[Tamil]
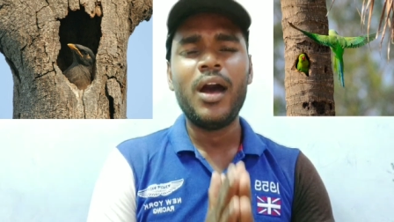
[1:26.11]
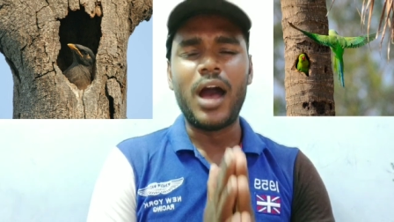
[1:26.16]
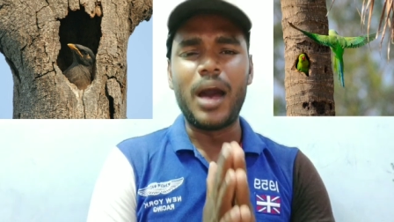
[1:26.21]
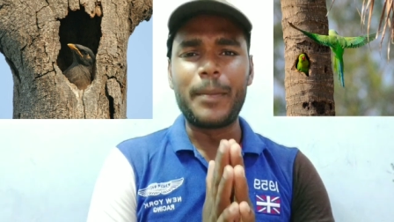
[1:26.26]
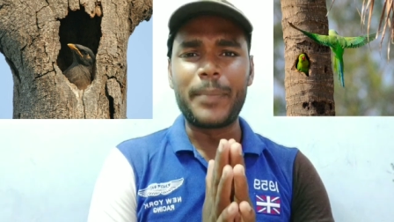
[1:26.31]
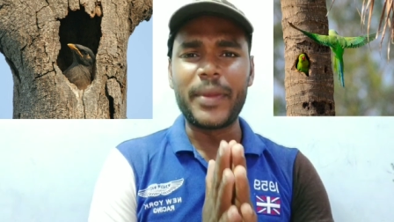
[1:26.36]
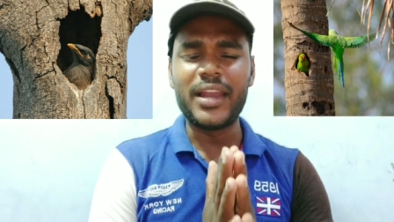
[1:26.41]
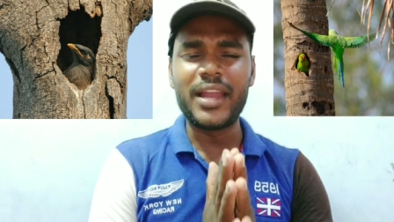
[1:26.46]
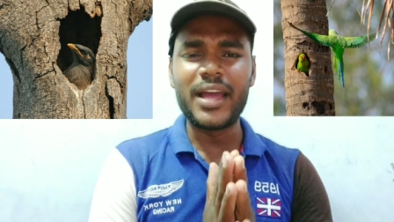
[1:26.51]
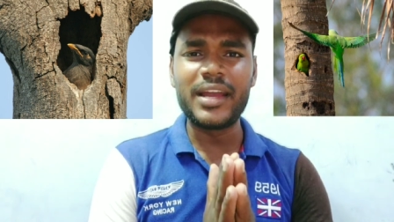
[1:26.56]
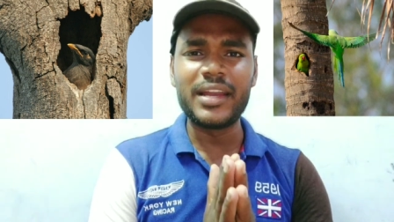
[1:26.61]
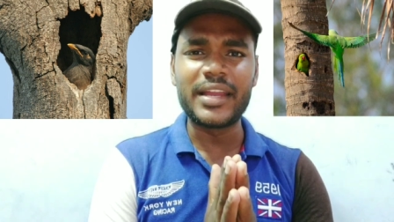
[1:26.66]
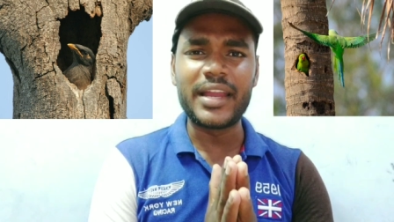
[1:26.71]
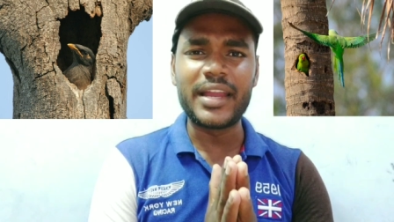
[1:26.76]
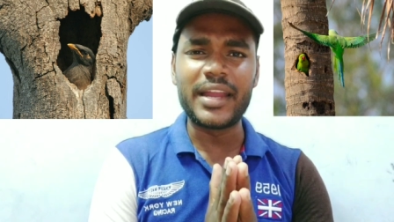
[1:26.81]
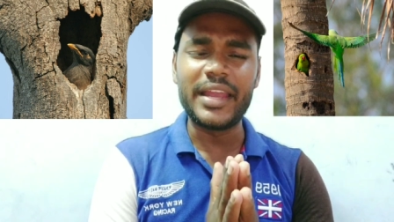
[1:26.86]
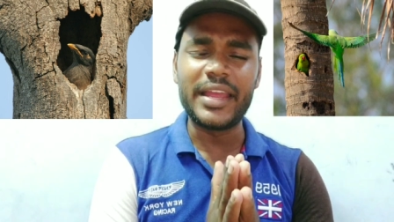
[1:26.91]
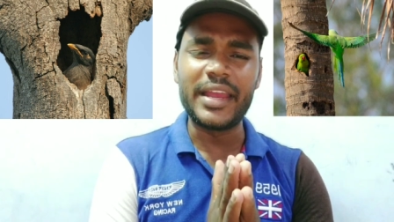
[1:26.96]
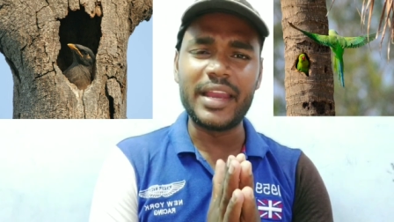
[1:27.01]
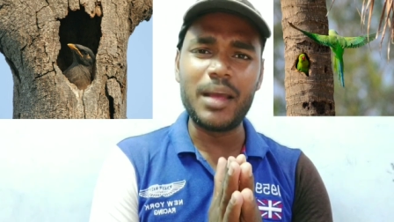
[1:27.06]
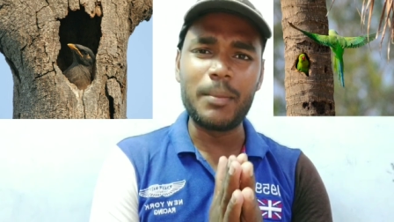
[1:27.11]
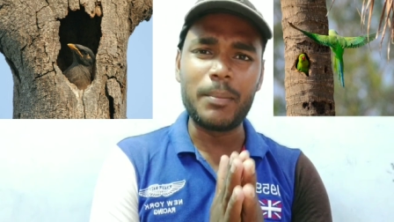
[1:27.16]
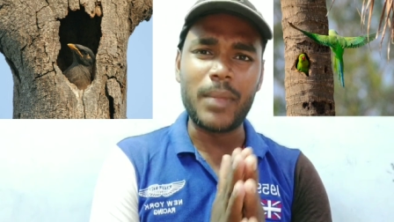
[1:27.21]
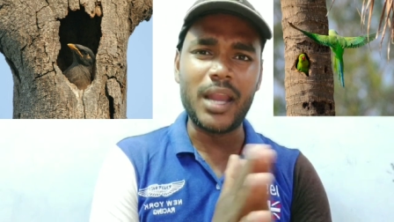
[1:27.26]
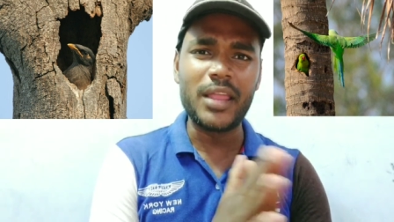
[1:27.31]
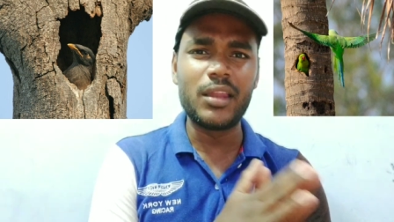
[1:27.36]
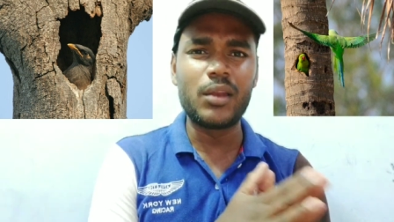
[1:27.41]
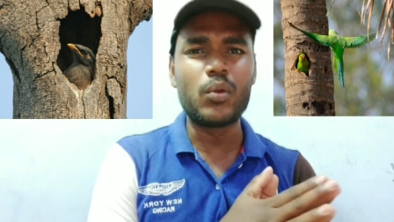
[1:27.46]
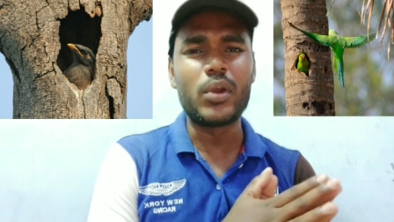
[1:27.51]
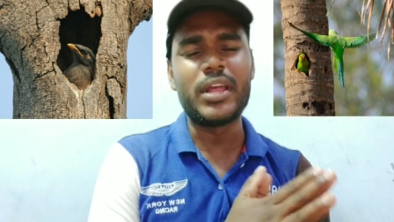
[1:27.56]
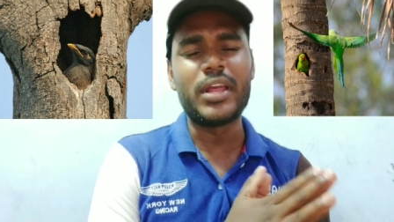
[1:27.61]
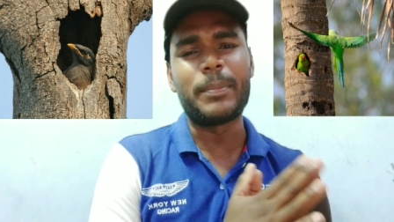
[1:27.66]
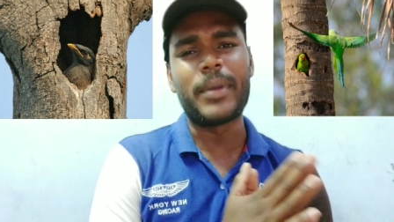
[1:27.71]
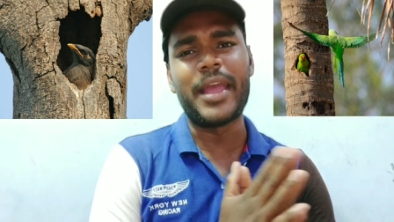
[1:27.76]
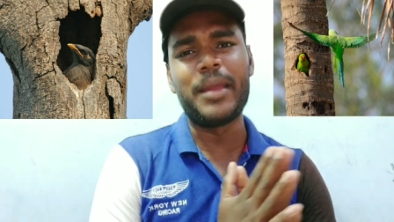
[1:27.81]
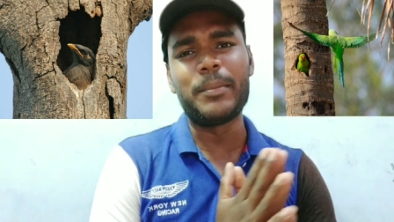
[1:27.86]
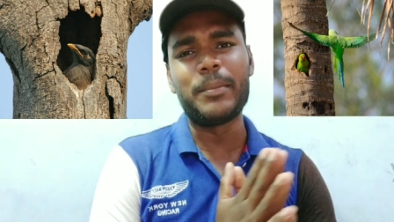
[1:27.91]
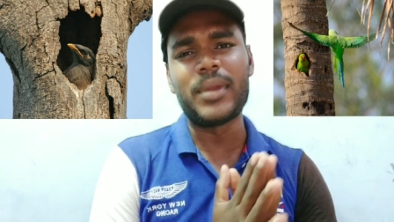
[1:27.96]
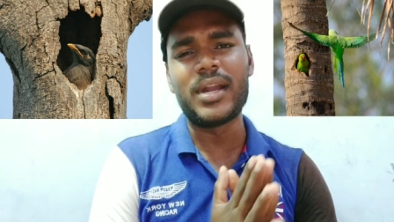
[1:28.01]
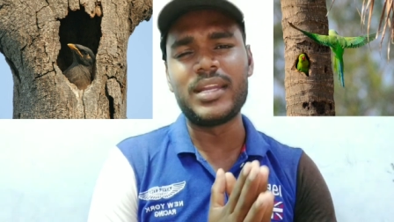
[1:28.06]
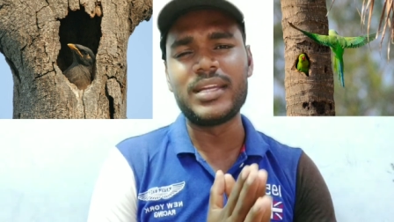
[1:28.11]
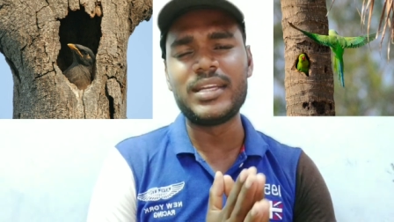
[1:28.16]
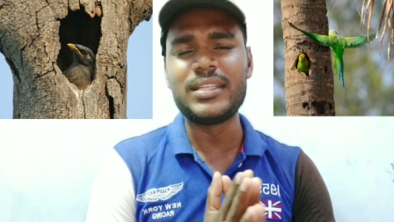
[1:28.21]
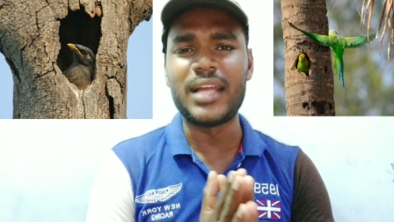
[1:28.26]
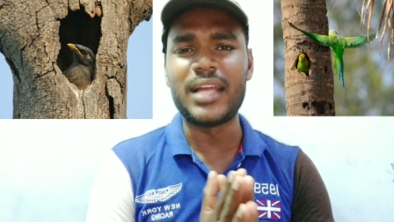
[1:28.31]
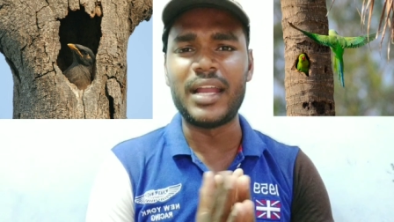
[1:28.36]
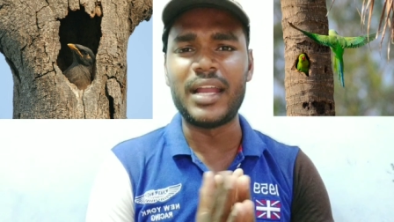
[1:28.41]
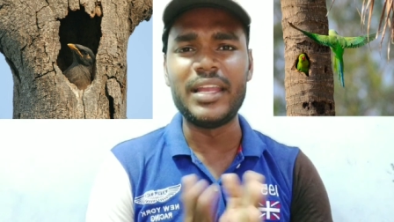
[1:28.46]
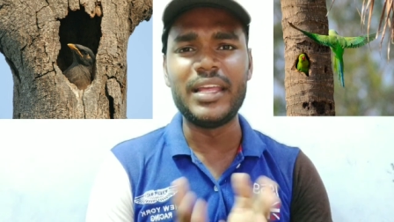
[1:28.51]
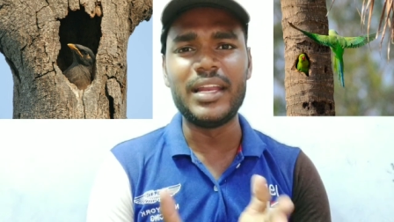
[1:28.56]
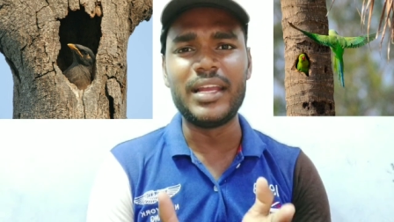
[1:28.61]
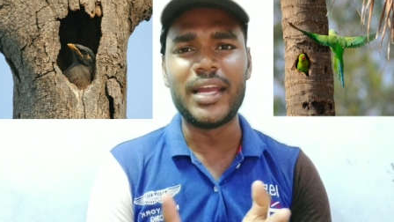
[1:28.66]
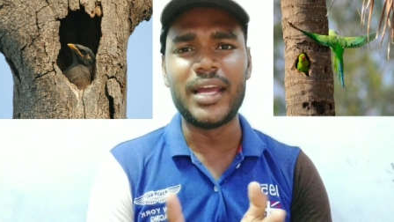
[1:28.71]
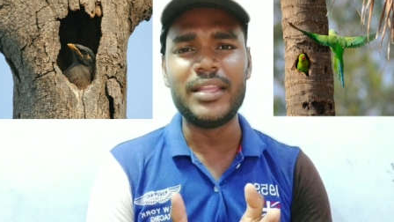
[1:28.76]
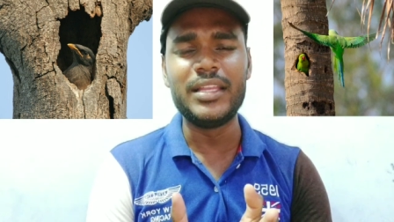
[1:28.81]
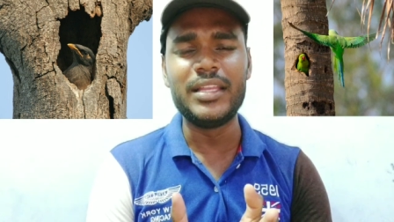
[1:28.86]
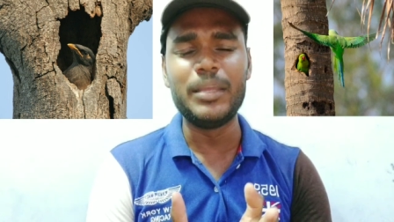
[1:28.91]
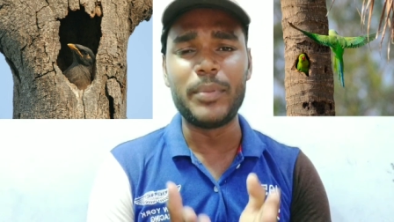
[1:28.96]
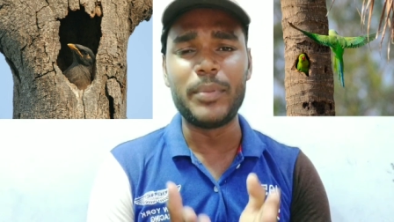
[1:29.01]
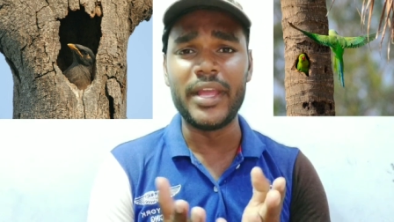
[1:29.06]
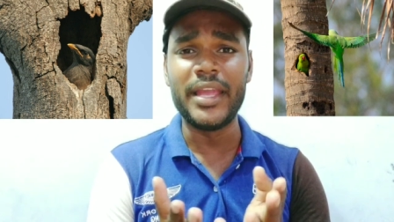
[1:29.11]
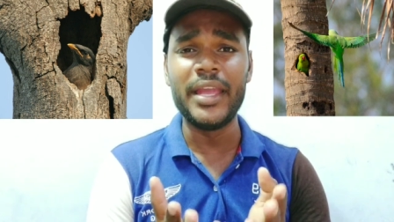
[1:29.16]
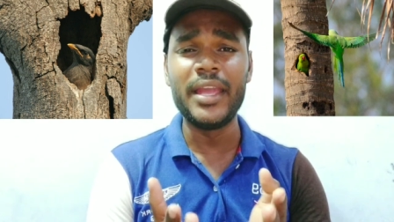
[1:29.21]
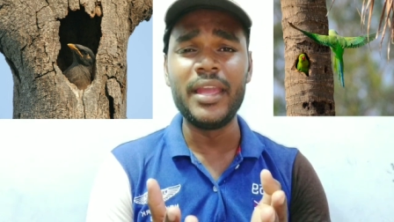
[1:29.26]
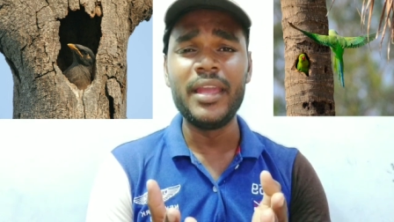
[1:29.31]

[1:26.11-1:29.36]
அப்போ என்ன கேட்டிங்கன்னா மனிதர்களுடைய பயன்பாட்டுக்கு தண்ணி இருக்காது இப்படி